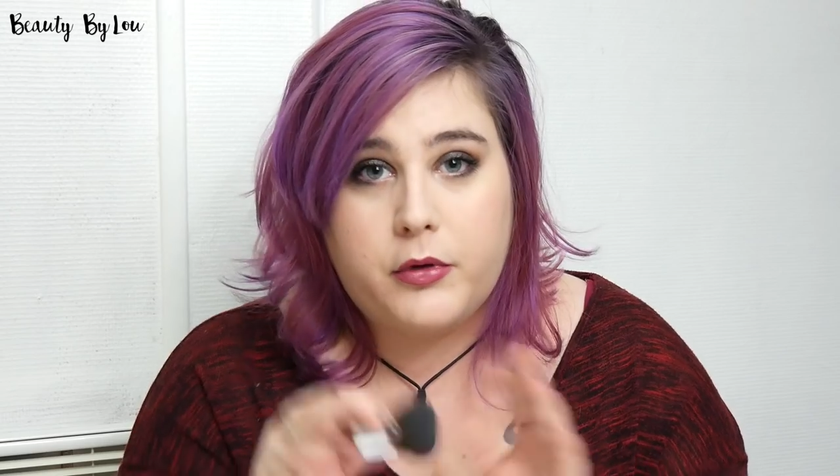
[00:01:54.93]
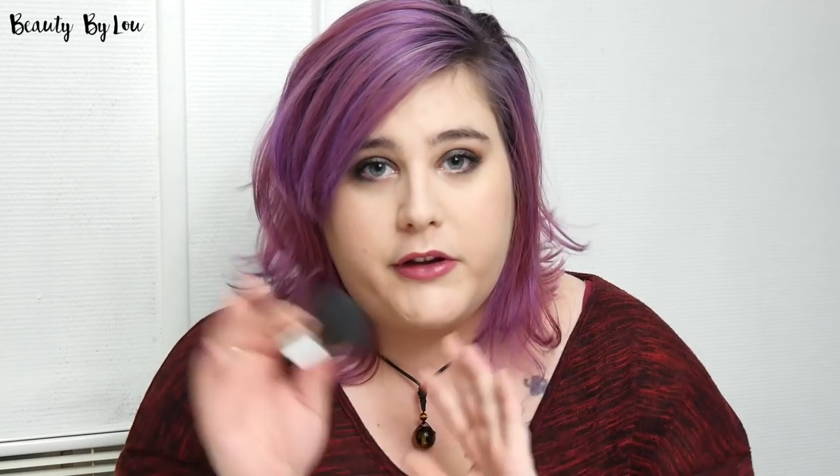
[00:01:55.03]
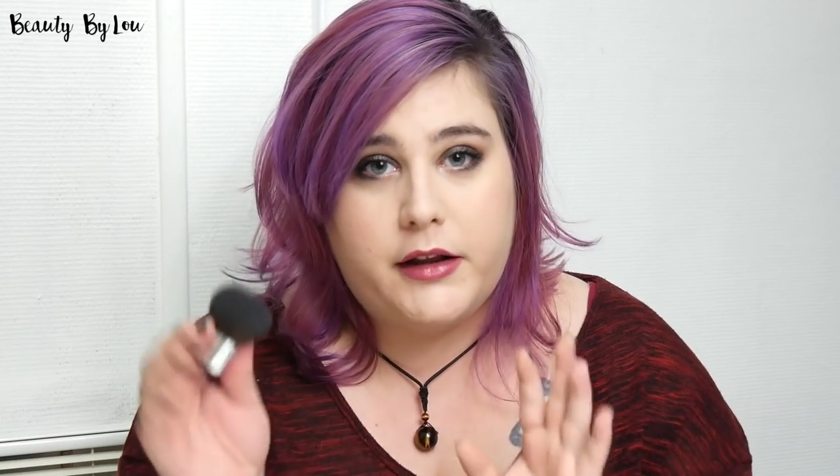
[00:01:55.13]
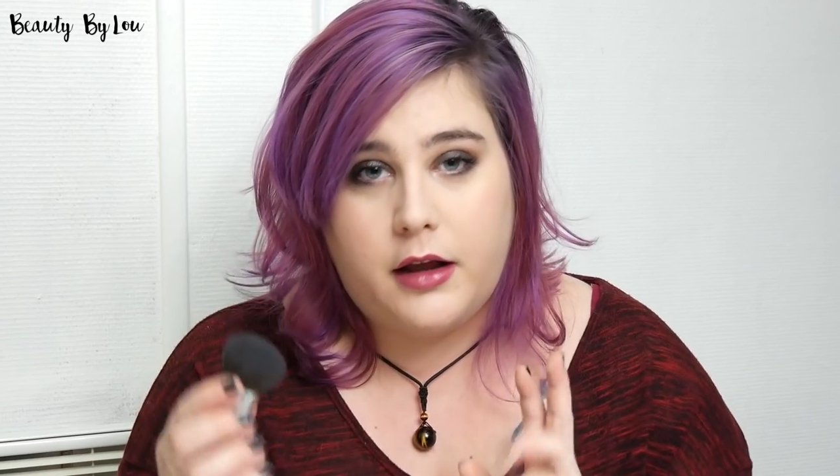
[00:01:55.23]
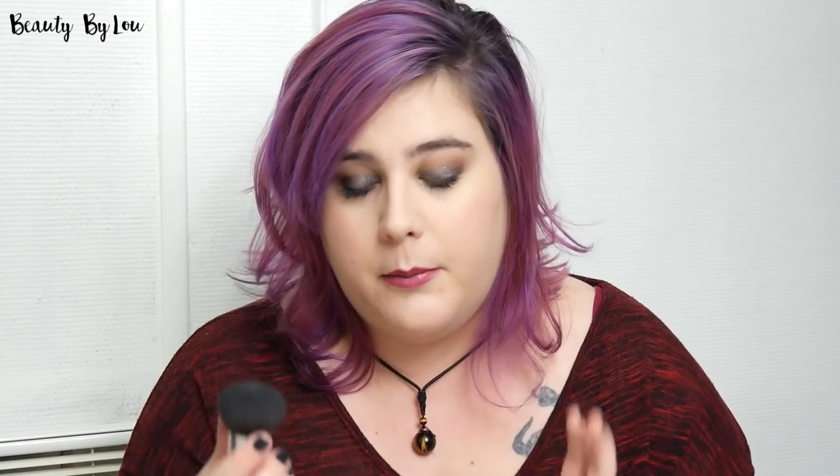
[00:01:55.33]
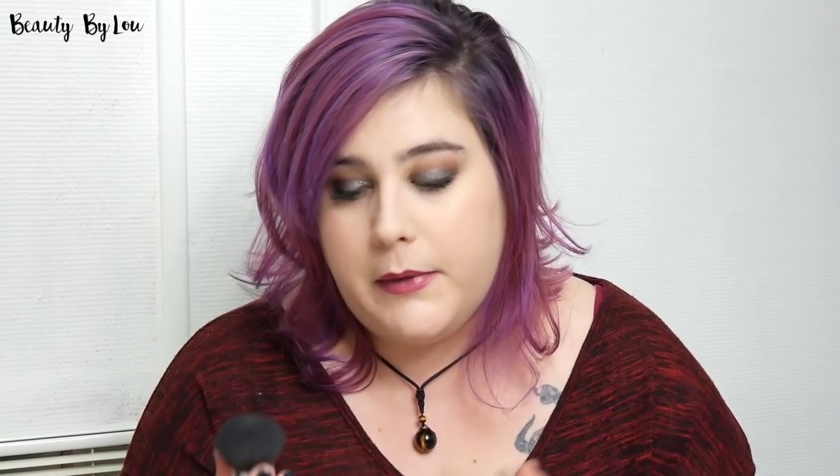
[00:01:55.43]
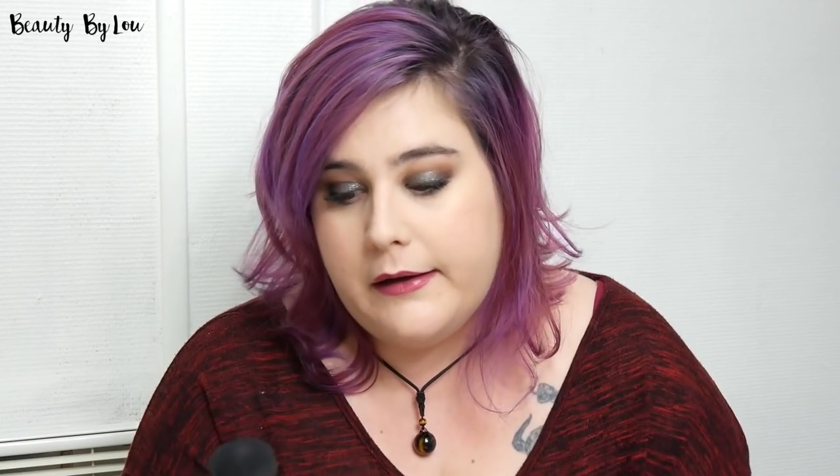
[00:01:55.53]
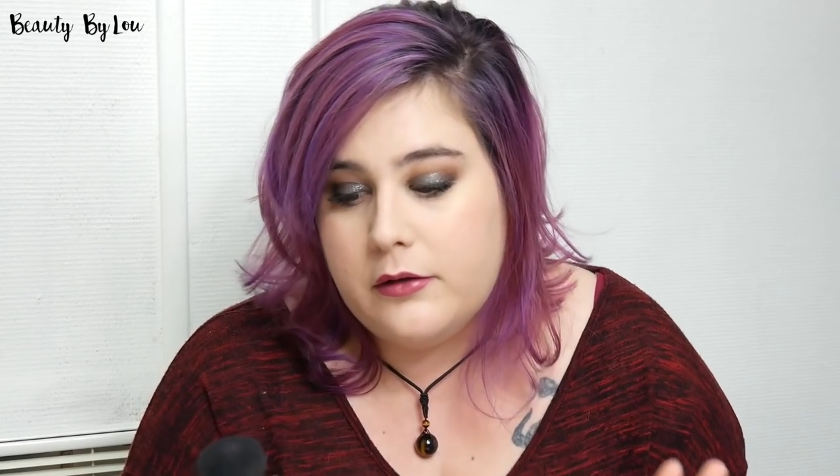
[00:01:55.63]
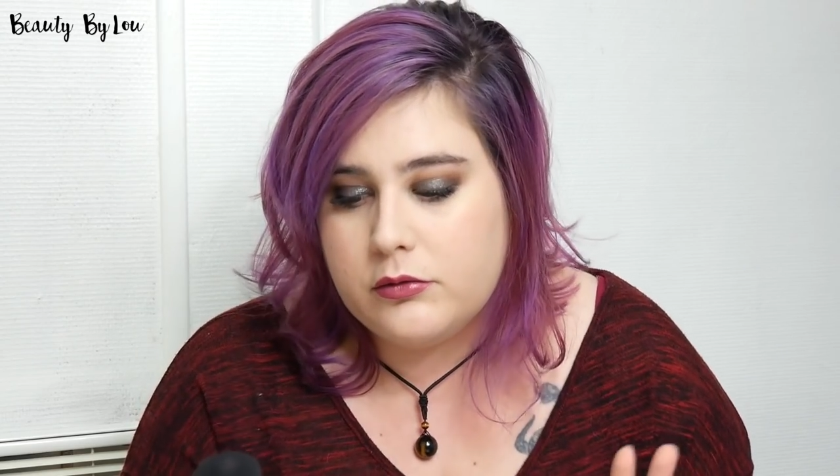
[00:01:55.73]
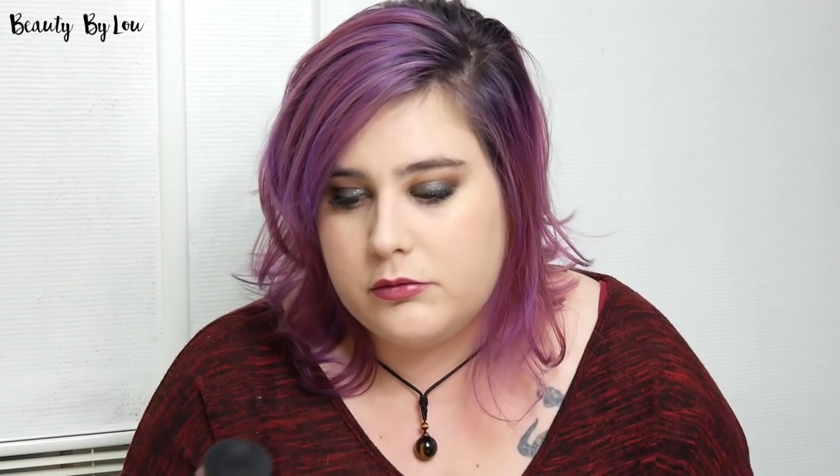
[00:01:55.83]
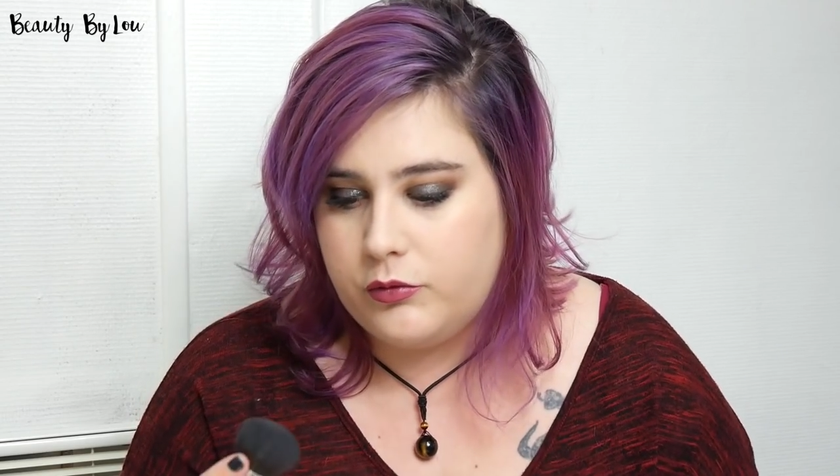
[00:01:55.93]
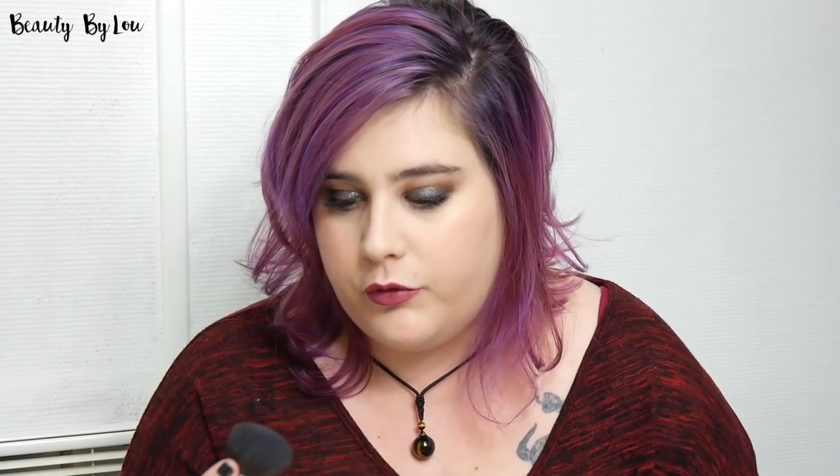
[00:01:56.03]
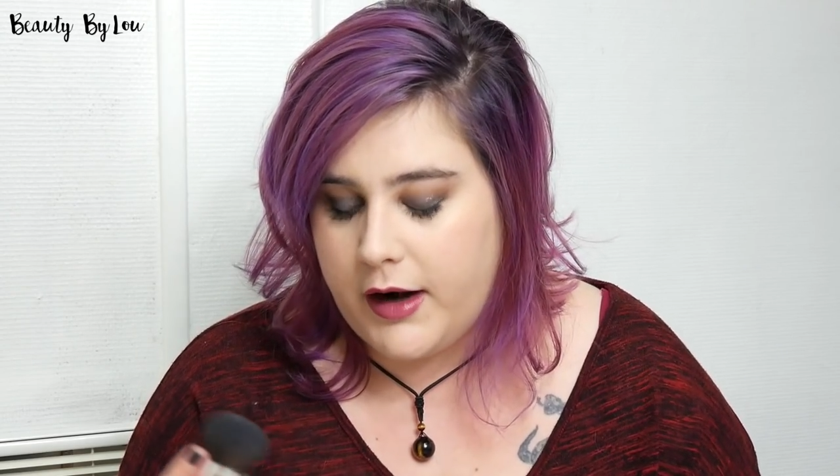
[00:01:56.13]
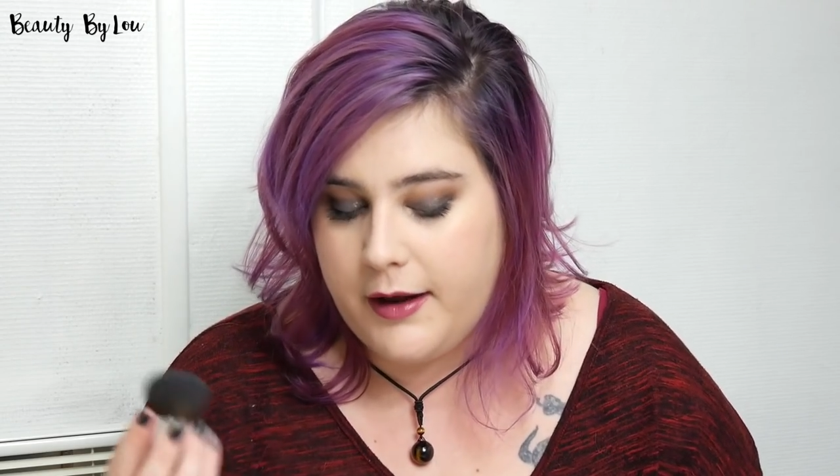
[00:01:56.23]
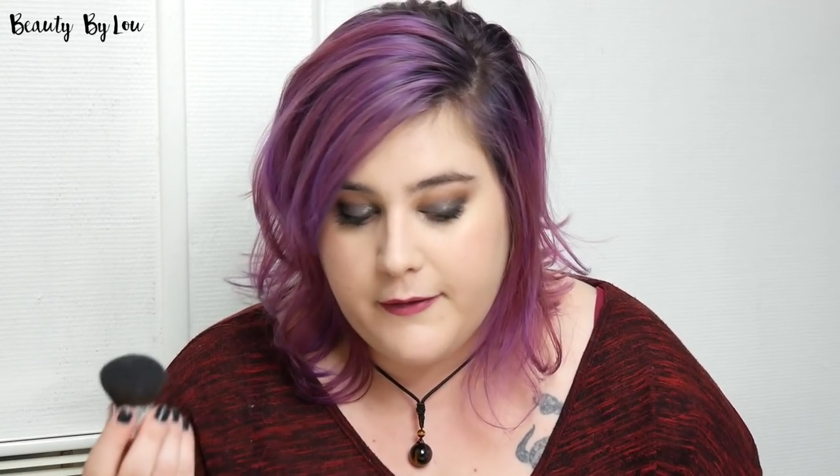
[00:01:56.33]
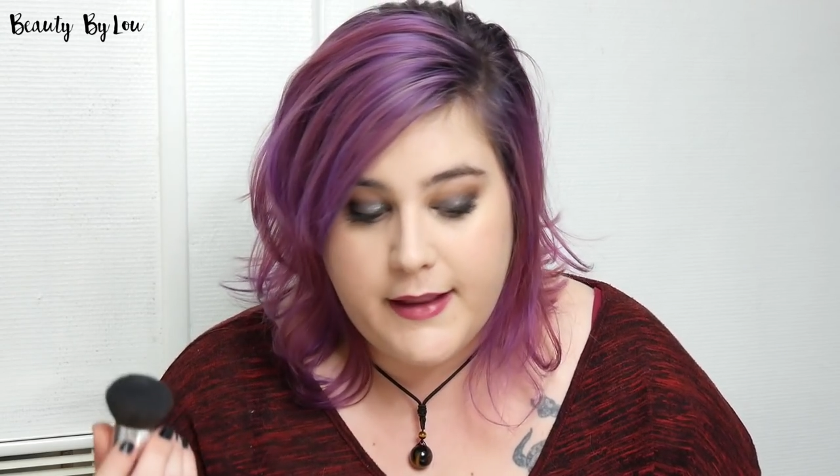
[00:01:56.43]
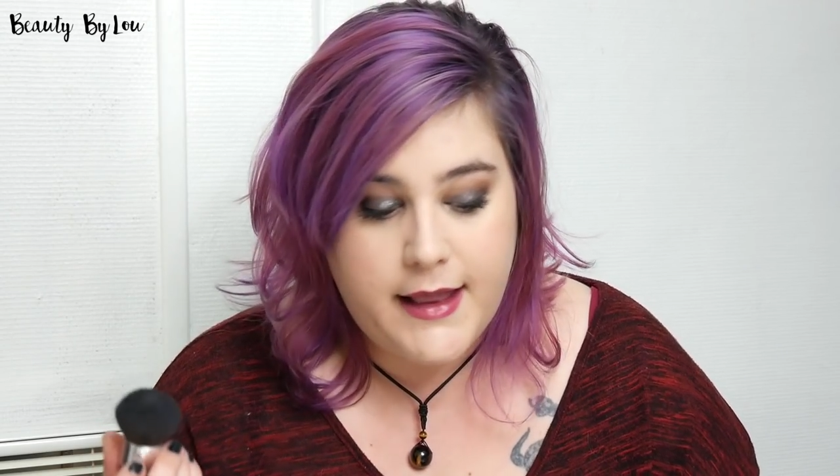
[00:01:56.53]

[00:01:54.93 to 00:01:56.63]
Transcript: peut-être, hein, mais voilà.